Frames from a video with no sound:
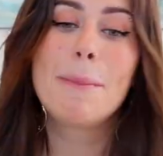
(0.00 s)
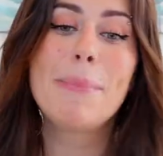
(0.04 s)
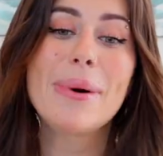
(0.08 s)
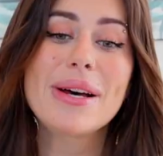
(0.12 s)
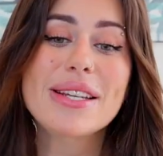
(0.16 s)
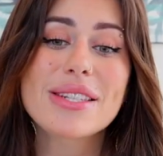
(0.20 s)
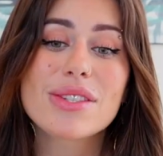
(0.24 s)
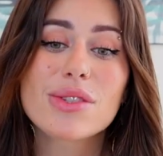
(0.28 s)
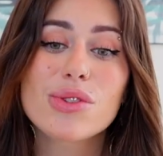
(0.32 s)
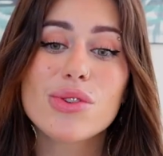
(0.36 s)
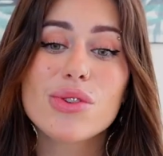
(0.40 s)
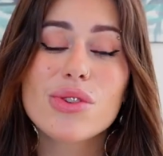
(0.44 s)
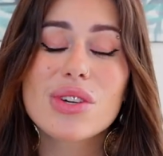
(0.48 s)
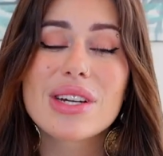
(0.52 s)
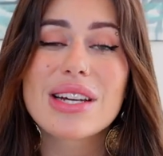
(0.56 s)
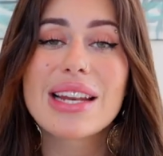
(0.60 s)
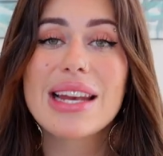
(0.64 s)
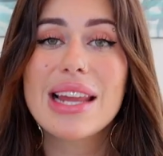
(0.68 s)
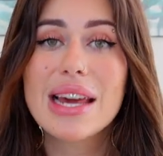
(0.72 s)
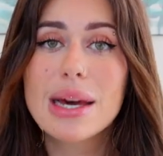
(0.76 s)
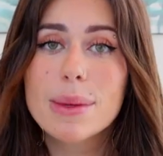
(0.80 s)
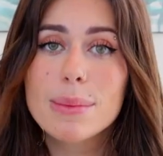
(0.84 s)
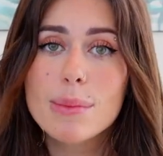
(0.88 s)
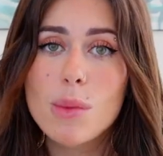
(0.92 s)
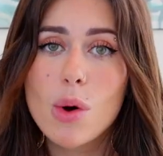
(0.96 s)
Parce que
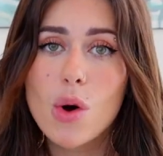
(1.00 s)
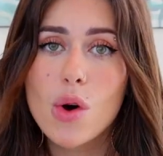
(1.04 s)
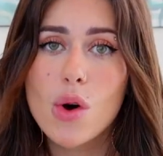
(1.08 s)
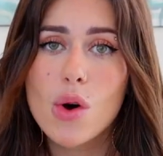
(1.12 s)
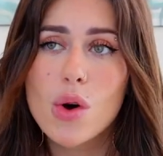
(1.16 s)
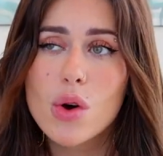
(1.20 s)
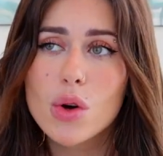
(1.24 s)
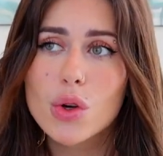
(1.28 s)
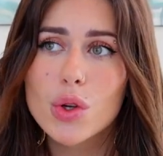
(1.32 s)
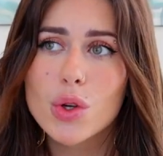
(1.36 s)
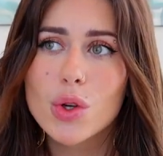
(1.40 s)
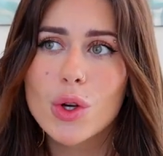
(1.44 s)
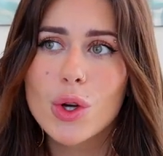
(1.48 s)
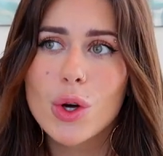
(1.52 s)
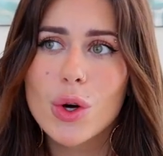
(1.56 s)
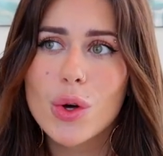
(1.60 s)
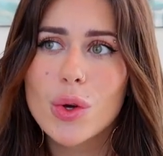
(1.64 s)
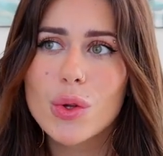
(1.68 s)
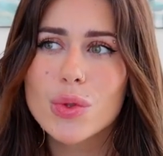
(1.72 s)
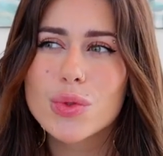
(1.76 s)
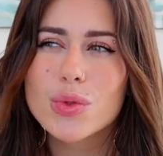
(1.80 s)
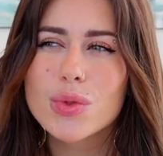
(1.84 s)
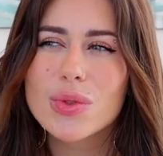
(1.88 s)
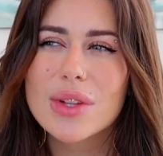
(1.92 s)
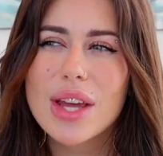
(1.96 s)
clairement,
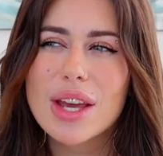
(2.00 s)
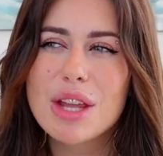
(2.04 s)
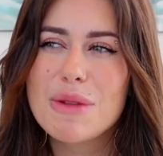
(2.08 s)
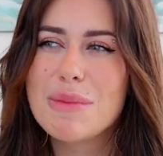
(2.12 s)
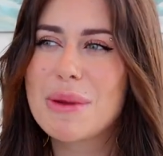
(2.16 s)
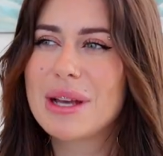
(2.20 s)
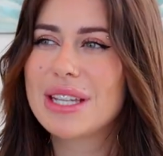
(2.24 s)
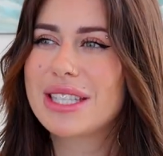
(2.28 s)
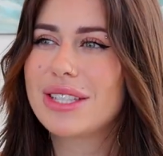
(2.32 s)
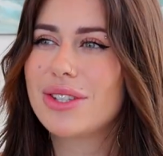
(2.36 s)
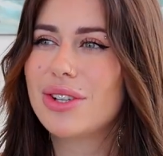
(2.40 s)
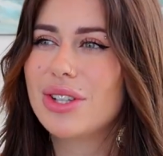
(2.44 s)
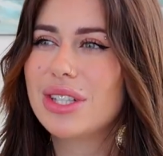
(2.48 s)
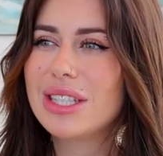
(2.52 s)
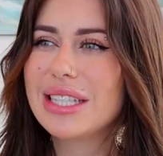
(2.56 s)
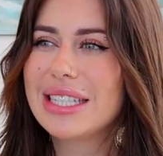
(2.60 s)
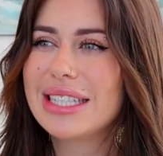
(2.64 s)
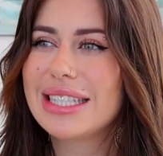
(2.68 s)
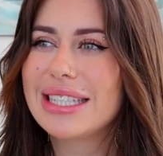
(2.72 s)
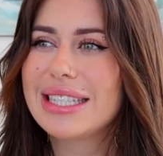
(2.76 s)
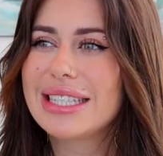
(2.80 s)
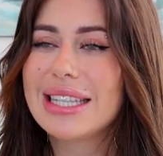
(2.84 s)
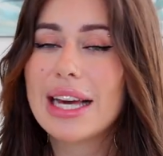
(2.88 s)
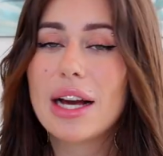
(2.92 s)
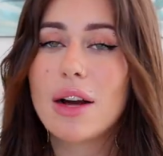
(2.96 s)
quand on a une personne
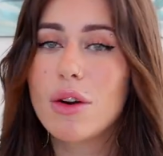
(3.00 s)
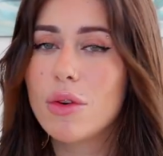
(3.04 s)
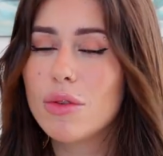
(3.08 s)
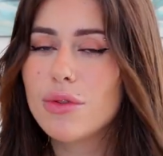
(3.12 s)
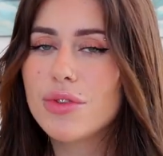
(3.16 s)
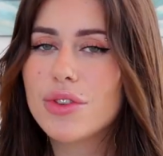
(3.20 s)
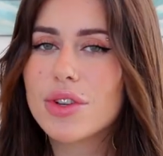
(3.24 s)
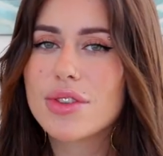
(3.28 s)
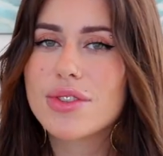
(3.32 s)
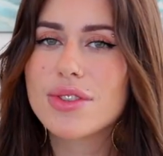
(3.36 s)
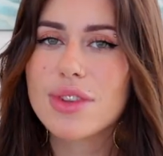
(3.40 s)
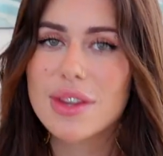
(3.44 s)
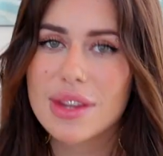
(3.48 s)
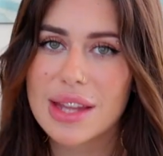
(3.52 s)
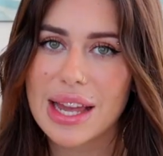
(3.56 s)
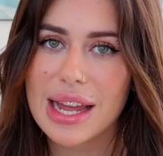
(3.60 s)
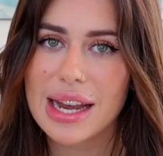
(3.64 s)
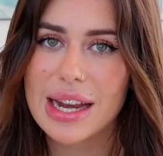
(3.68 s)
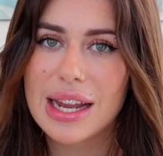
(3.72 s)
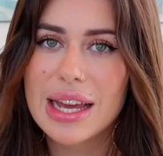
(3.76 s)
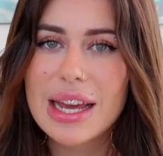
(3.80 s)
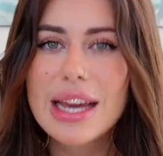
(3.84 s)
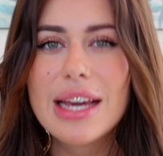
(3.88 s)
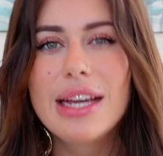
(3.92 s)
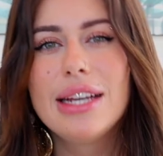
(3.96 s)
qui a confiance en elle,
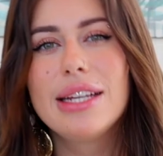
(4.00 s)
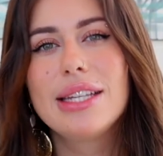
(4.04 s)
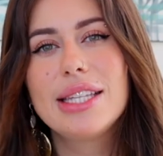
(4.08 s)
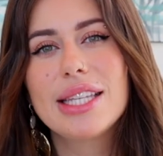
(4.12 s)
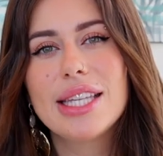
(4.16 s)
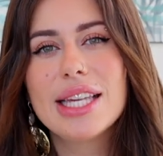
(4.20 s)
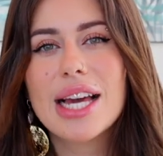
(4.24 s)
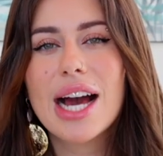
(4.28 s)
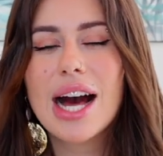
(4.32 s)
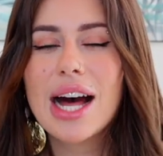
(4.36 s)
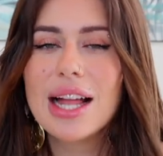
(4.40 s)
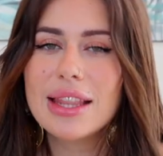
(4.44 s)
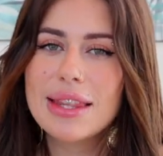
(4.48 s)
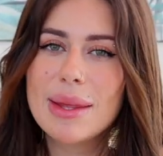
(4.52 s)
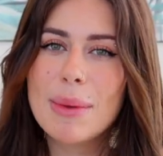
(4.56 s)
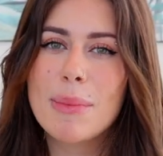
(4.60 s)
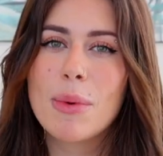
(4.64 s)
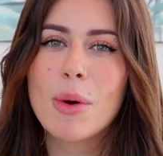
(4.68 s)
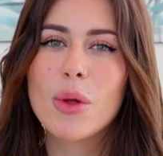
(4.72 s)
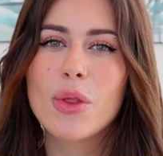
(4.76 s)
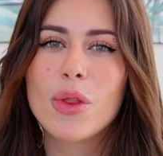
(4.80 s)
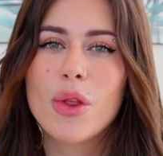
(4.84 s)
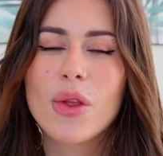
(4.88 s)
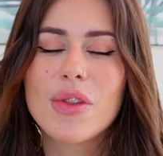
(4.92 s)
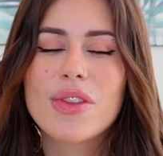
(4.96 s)
qui est
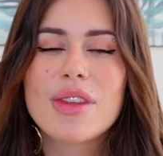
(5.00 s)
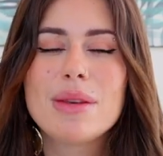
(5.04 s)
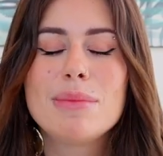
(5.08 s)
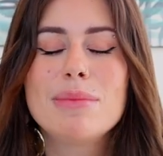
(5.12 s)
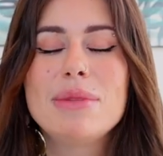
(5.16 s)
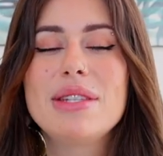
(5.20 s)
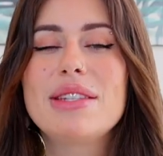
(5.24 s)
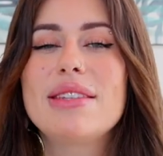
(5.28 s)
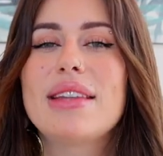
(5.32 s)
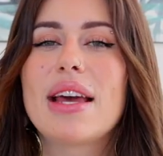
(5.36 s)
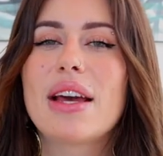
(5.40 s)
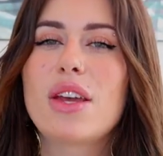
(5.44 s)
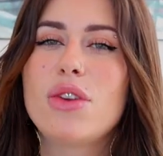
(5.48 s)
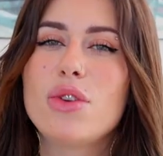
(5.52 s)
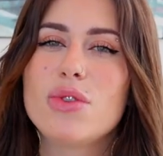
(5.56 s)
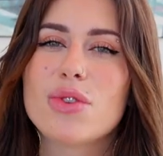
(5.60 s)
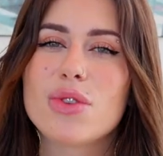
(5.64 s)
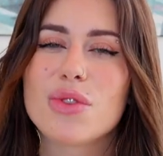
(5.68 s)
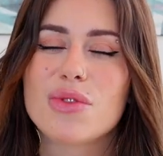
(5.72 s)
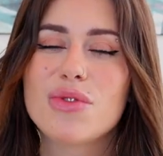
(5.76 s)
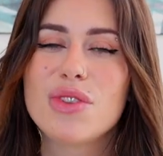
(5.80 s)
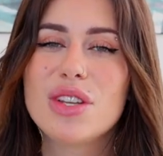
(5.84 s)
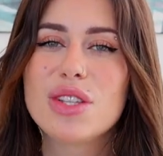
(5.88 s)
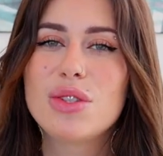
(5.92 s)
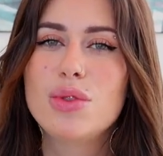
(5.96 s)
indépendante et mystérieuse
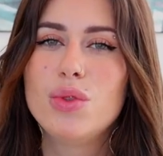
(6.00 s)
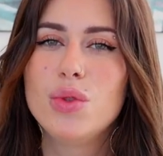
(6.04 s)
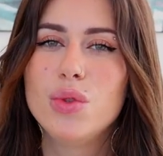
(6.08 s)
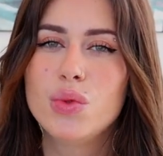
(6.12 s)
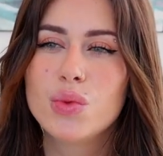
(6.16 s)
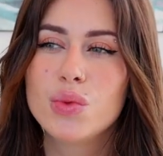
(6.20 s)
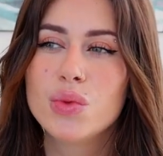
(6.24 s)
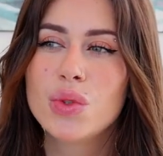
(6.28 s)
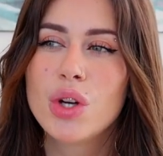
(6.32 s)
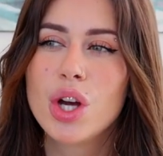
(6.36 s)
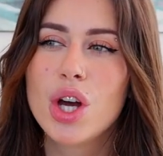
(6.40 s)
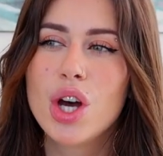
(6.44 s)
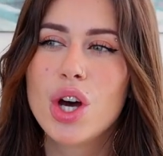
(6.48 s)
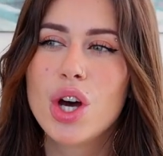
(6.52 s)
en face de nous,